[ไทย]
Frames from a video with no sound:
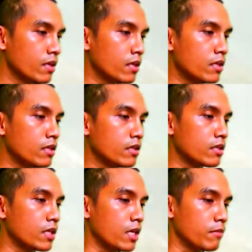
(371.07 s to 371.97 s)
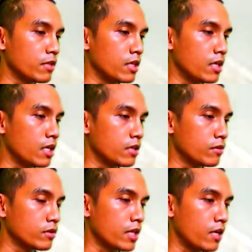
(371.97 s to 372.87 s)
อันนี้ถ้าสังเกตบางทีอาจจะ
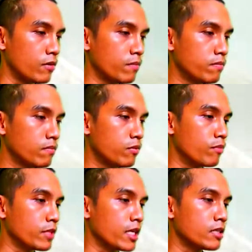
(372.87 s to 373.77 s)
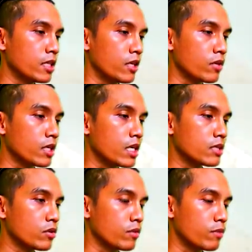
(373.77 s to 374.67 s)
สงสัยว่าผมใช้สีค่อนข้าง
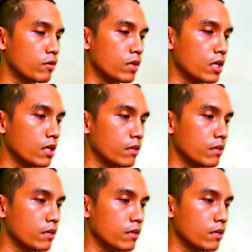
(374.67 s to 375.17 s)
สด เพราะว่า